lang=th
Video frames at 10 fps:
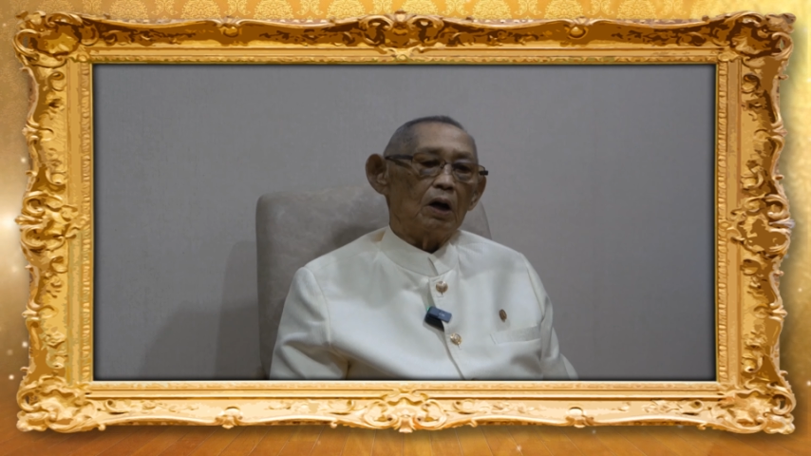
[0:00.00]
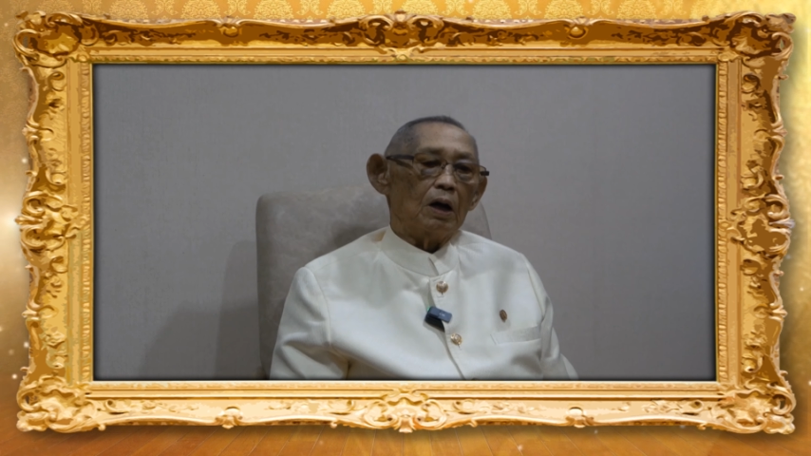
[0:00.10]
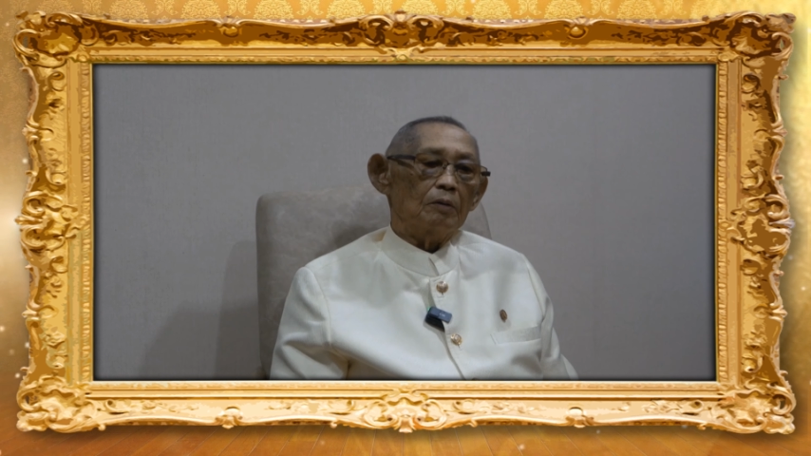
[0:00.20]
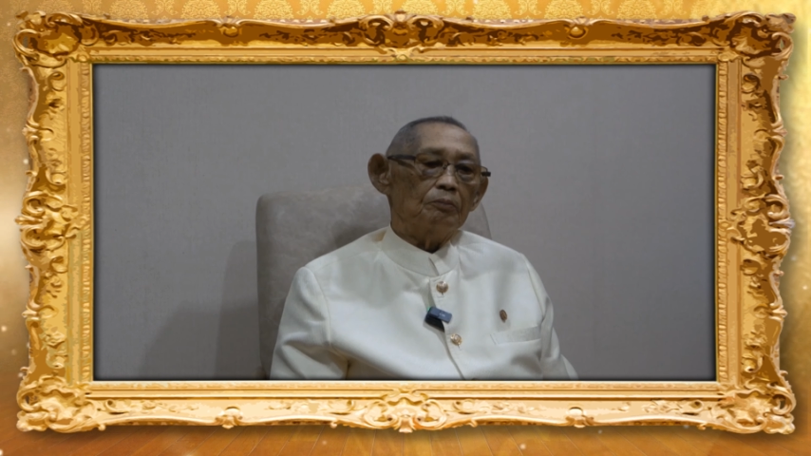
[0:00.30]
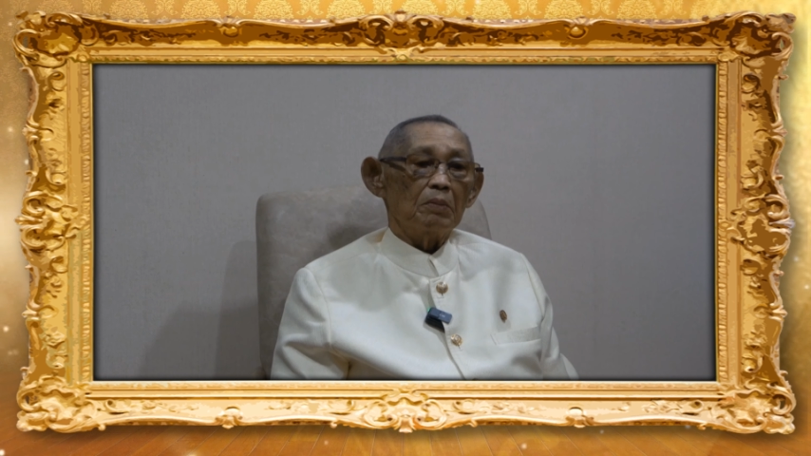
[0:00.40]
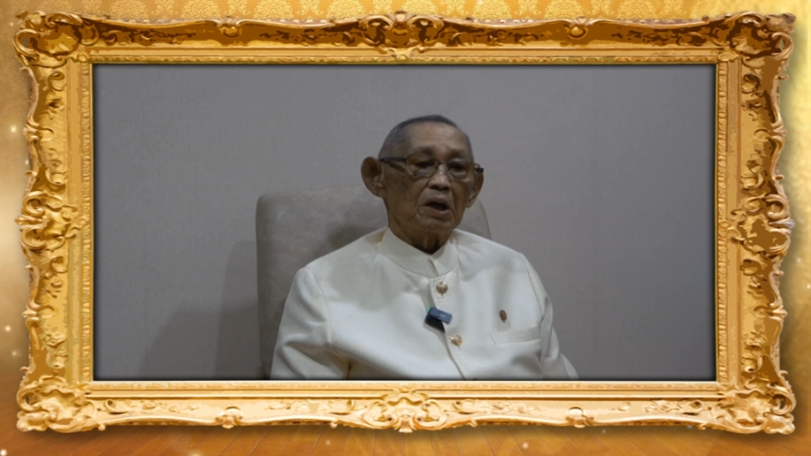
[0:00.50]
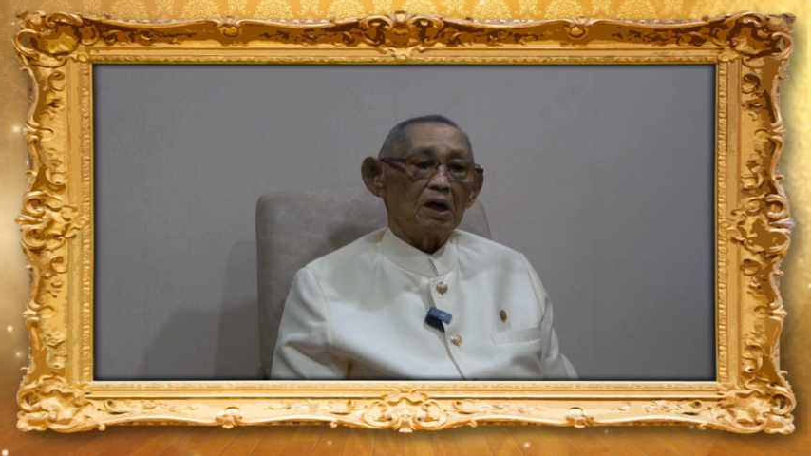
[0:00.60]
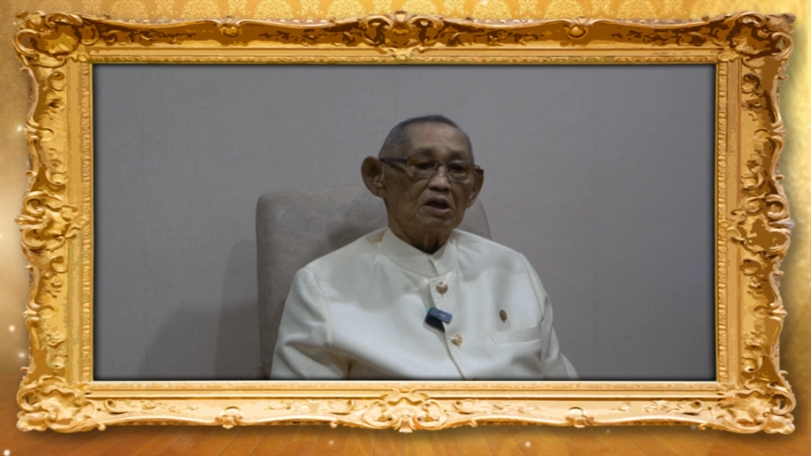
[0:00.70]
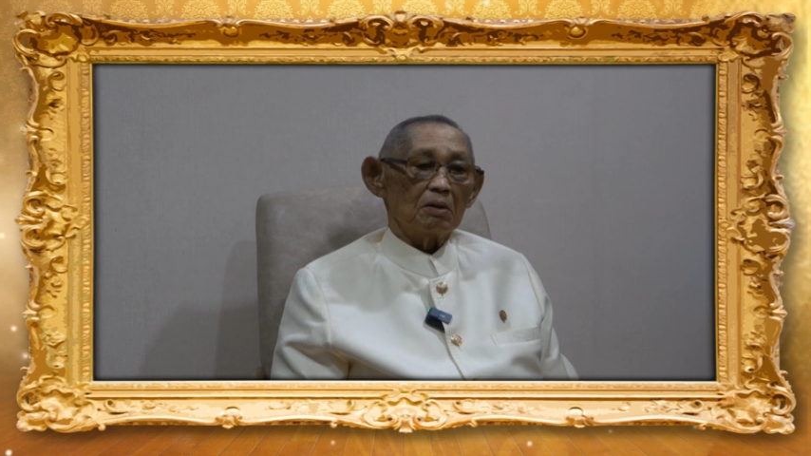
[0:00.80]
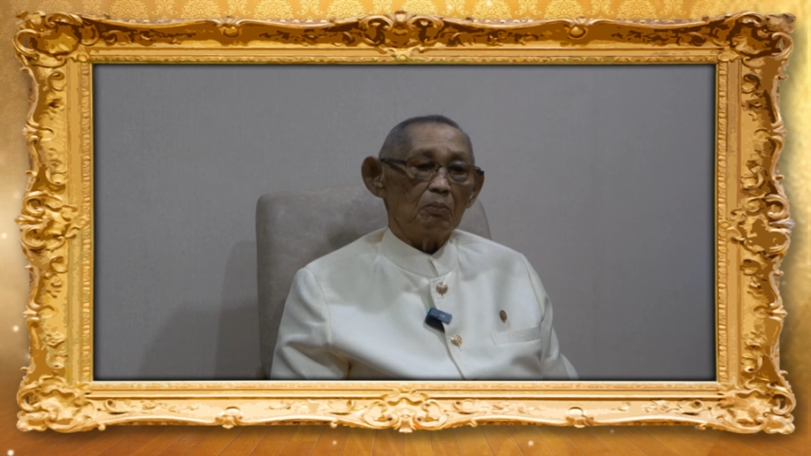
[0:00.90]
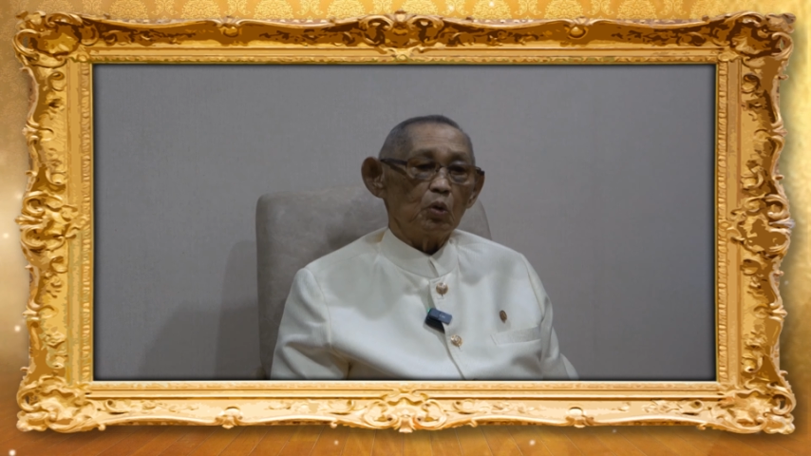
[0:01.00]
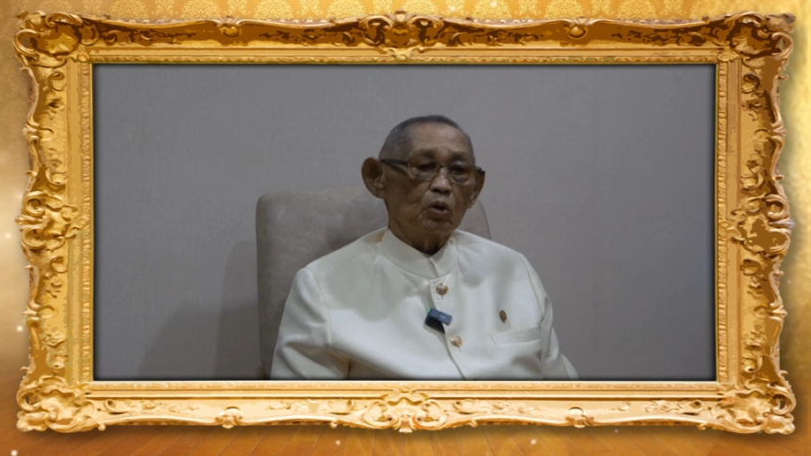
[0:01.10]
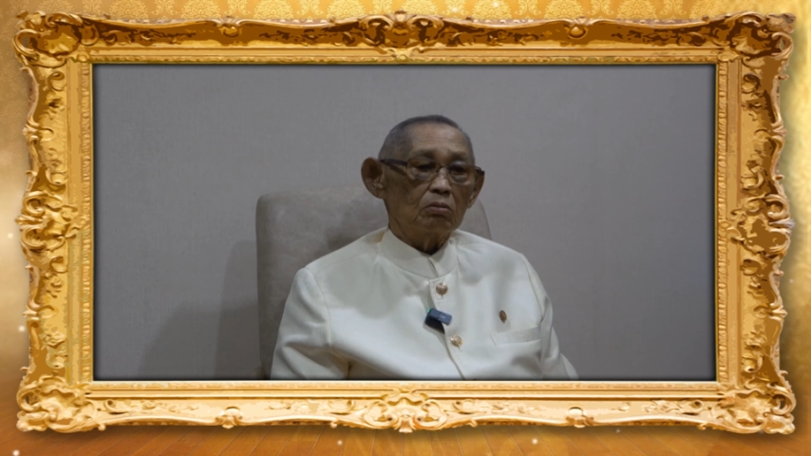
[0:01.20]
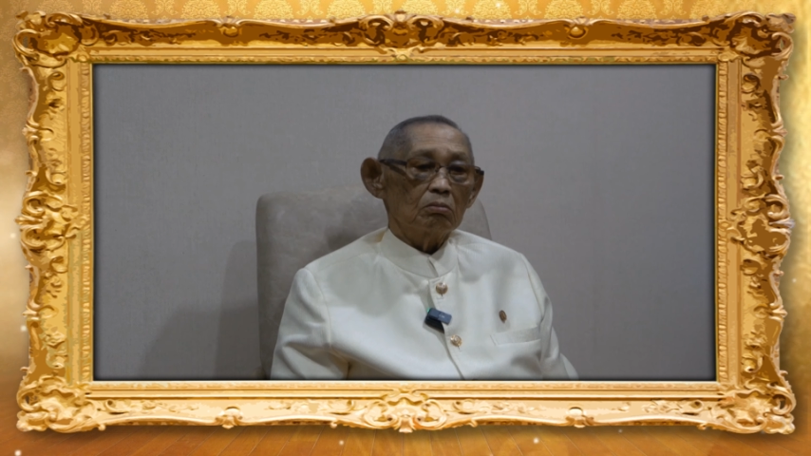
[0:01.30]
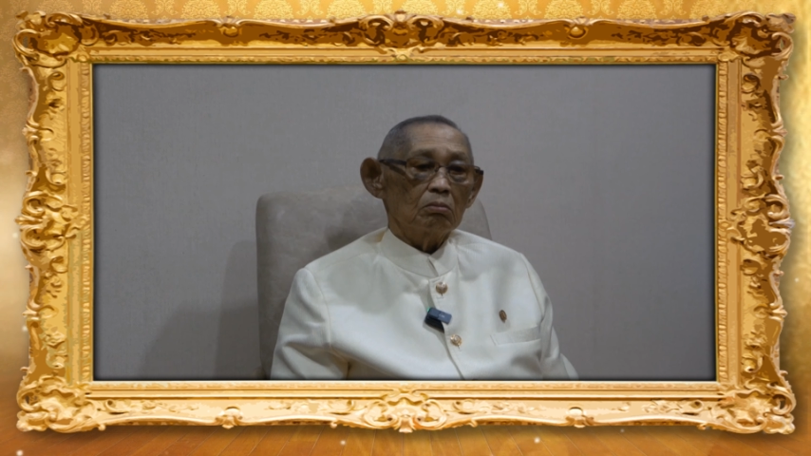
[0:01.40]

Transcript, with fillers: ว่ามีการชำรุด